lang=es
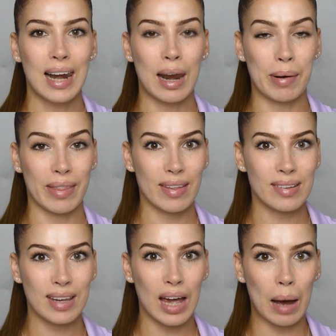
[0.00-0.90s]
La verdad
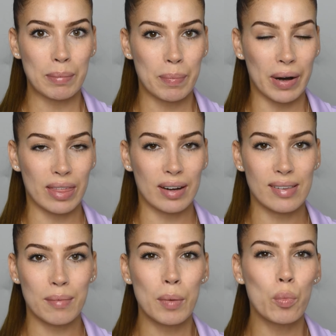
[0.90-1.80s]
es que a mi parecer
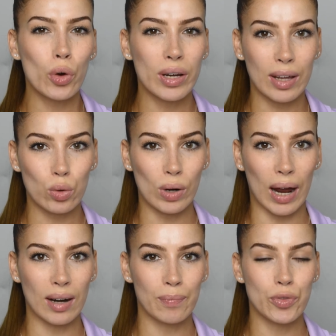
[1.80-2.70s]
se ve muy natural,